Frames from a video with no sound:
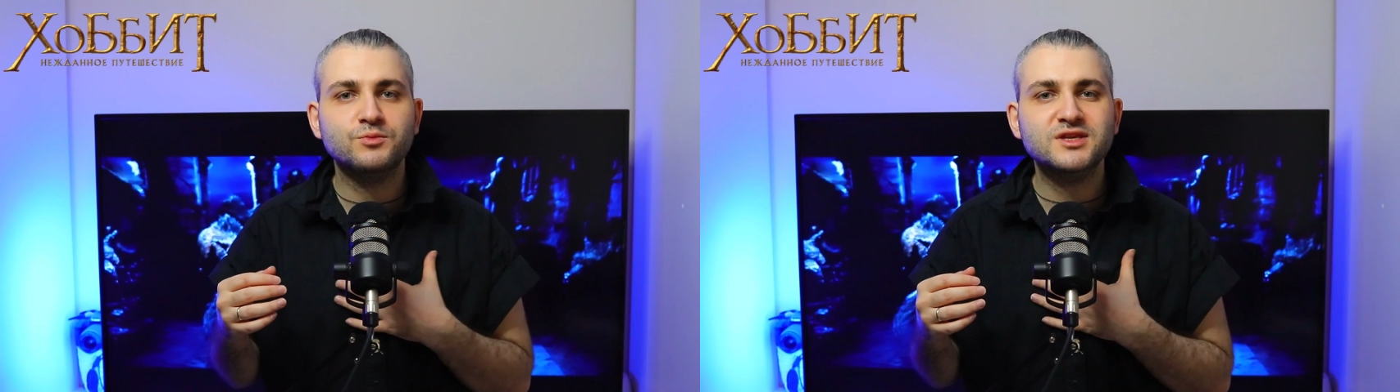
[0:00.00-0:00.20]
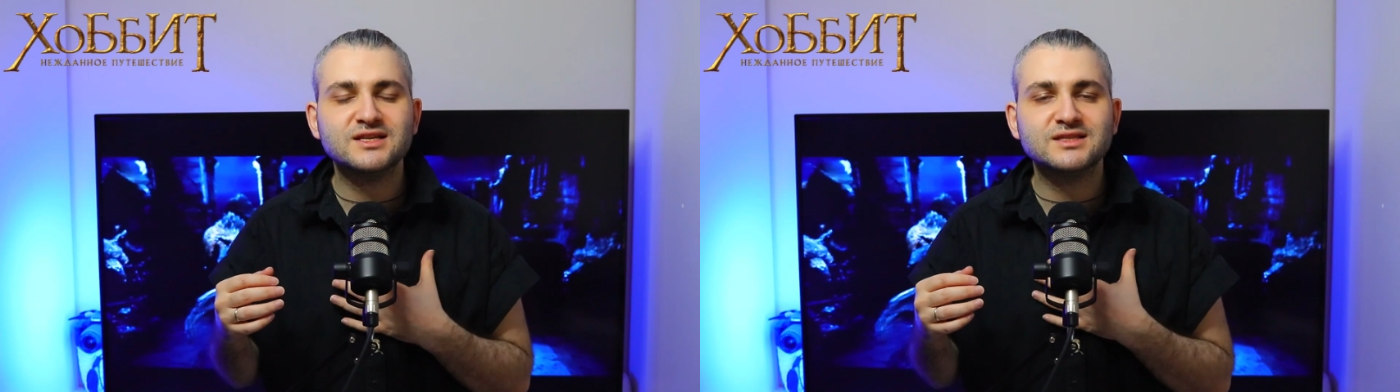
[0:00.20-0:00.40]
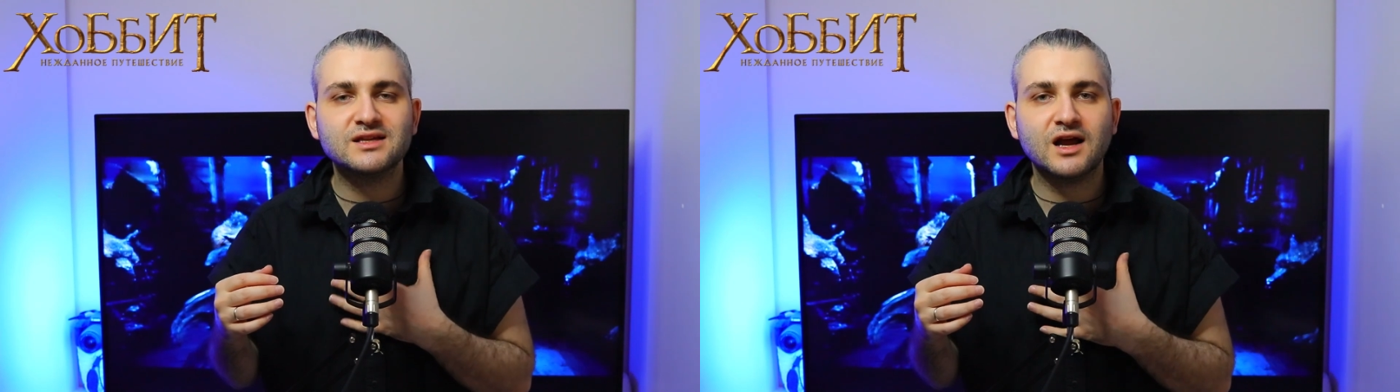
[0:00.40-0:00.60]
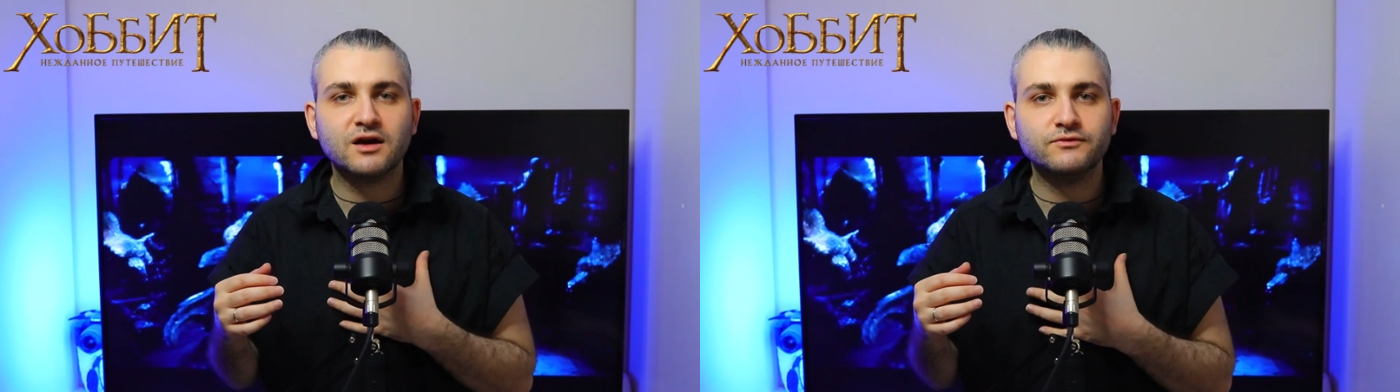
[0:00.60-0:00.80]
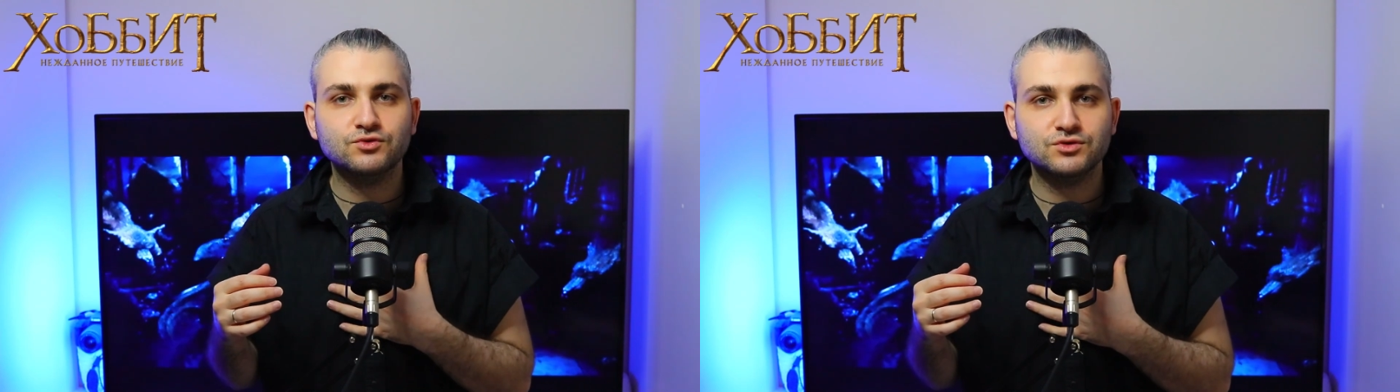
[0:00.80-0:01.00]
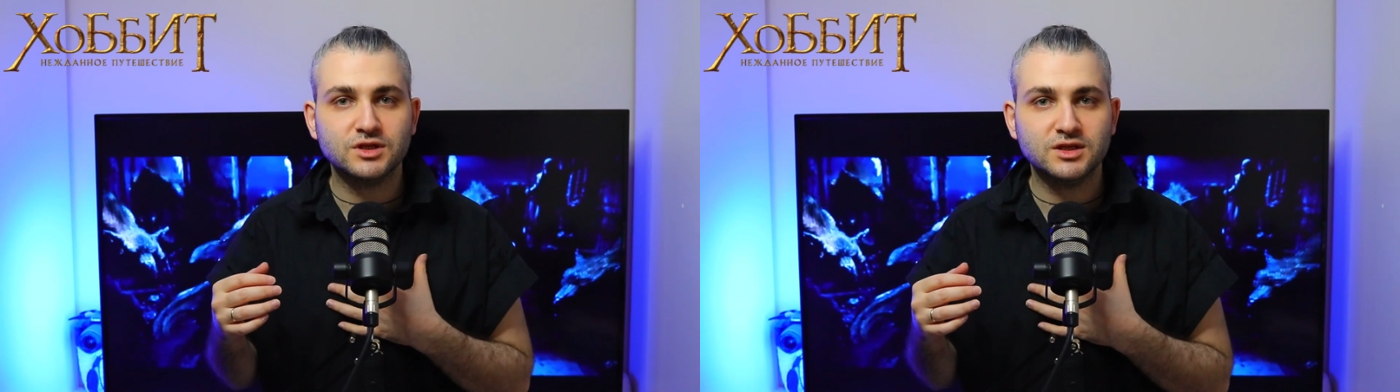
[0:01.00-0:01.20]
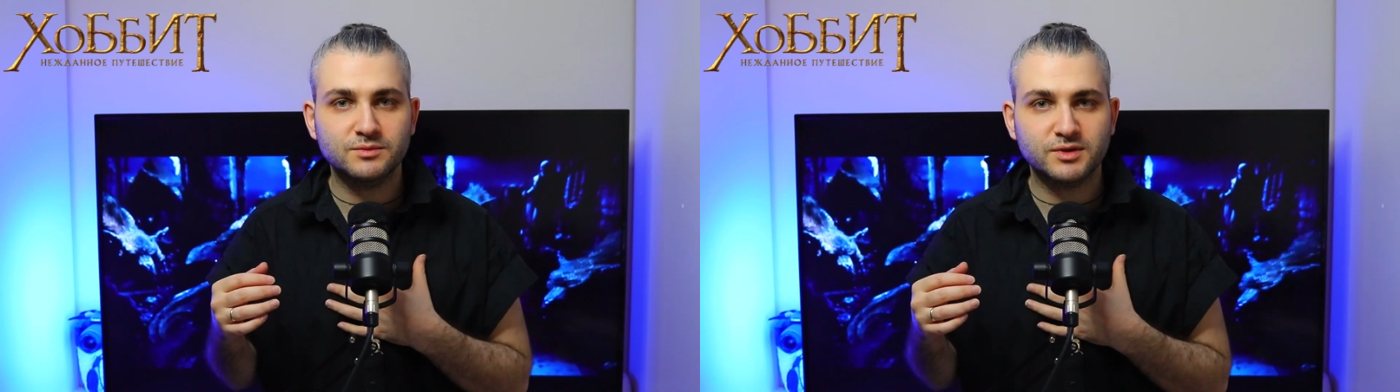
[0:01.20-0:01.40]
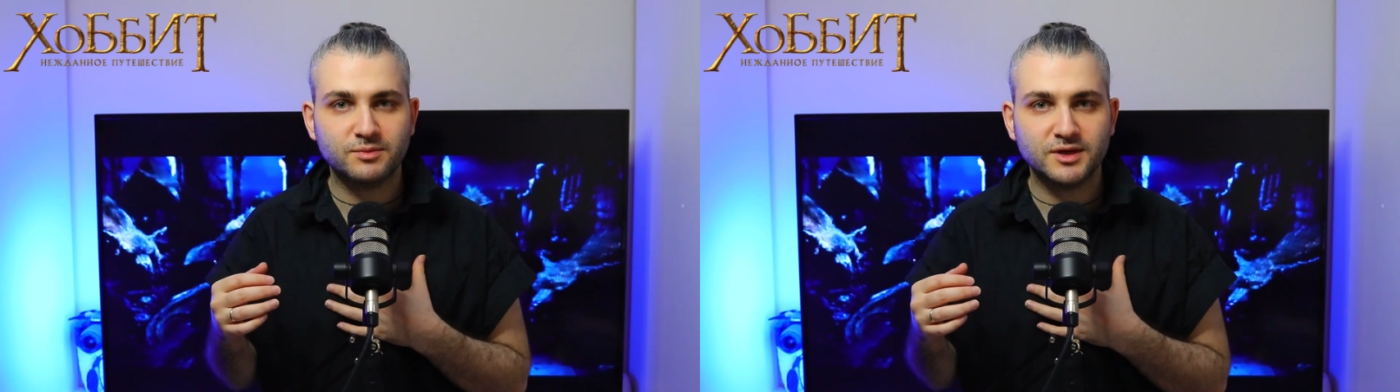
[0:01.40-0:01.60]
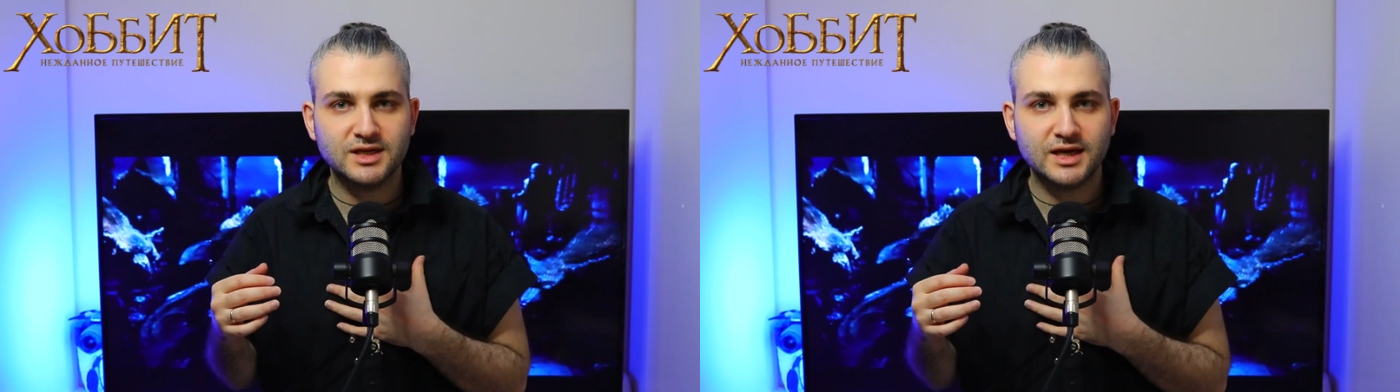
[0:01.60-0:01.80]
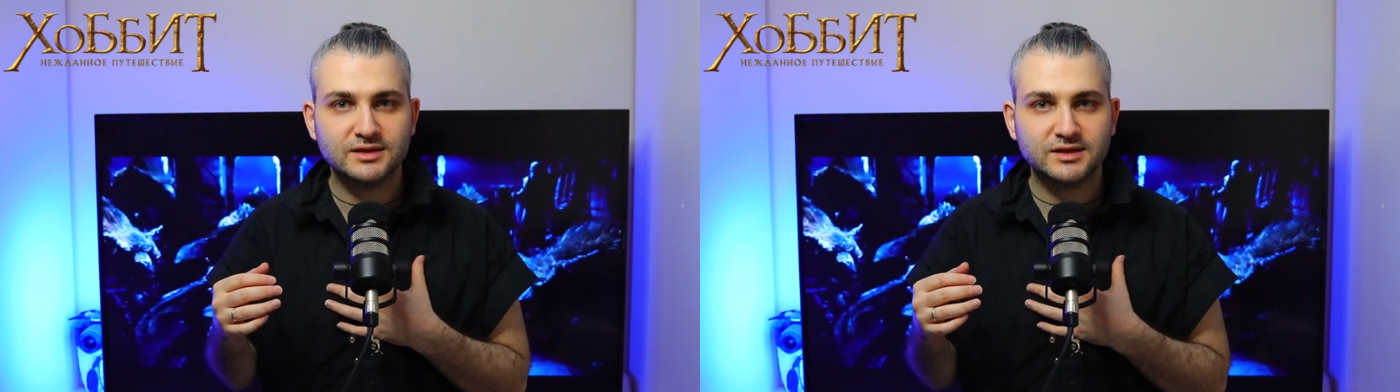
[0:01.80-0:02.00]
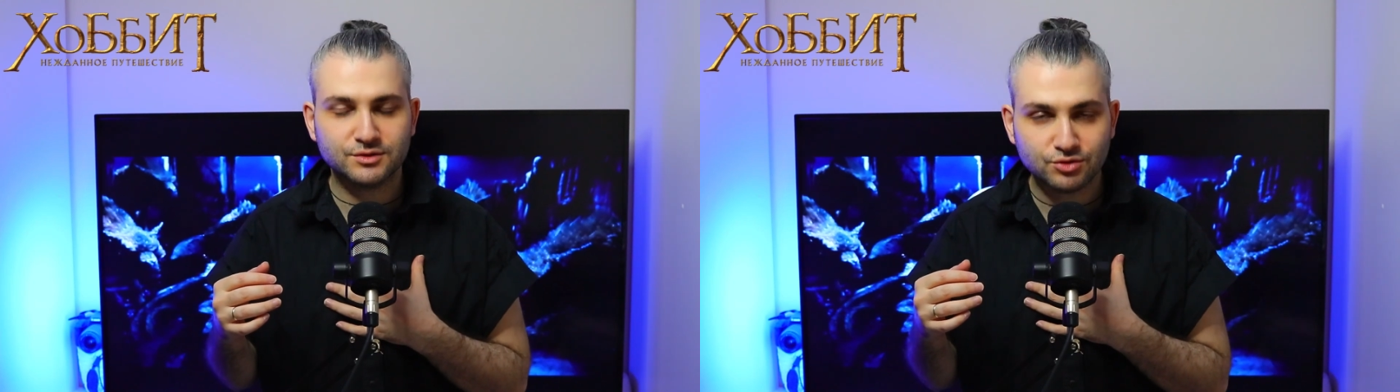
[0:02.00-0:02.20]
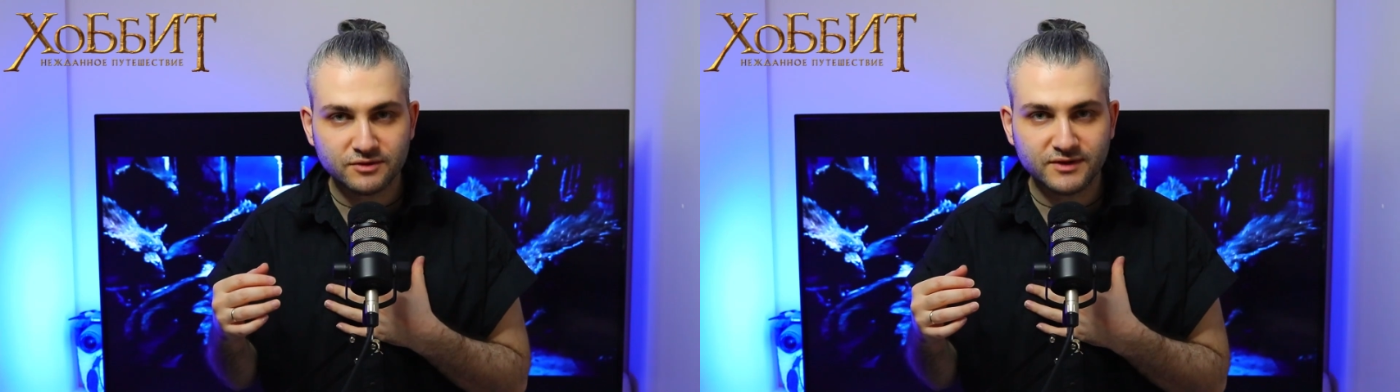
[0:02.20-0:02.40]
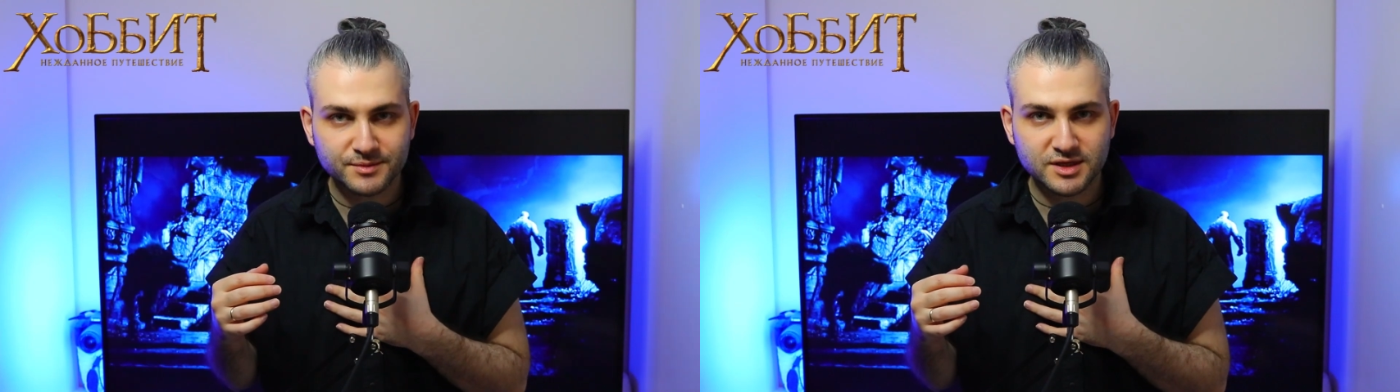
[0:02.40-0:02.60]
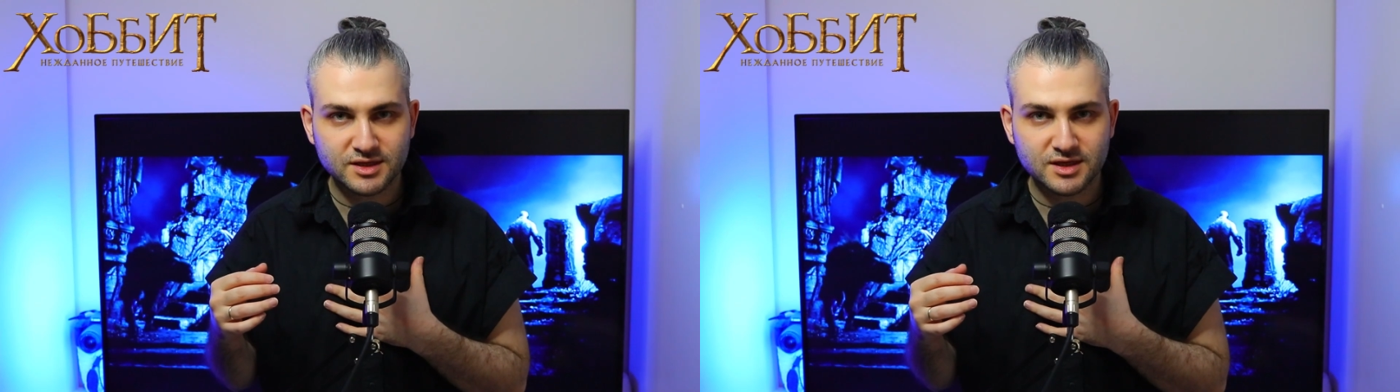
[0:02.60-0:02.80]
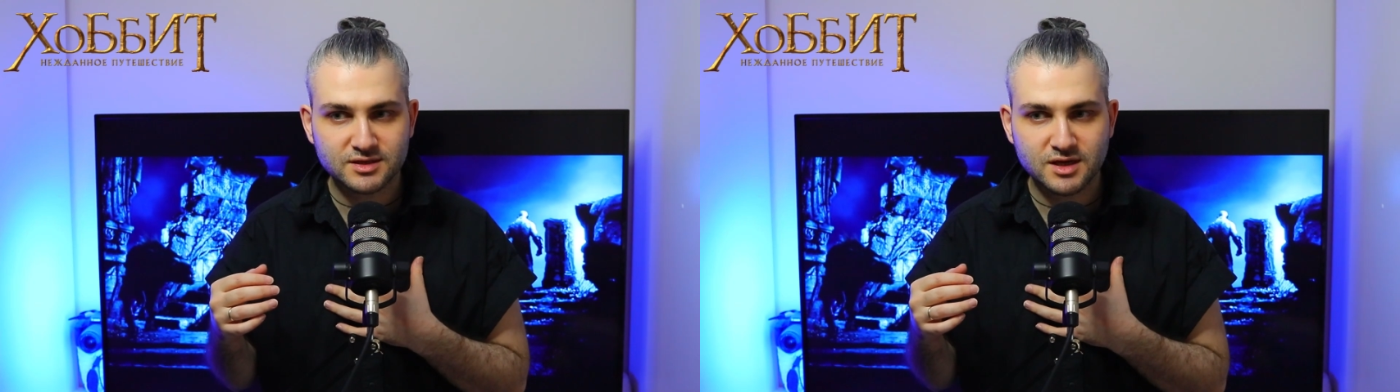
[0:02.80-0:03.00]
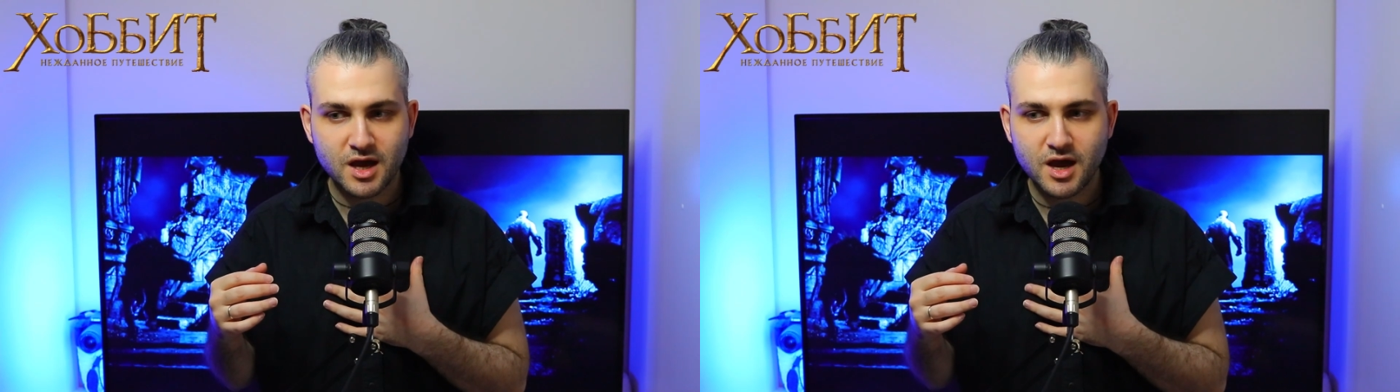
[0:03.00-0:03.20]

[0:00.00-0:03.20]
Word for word: у меня страх внутренний пропадает, который во мне есть.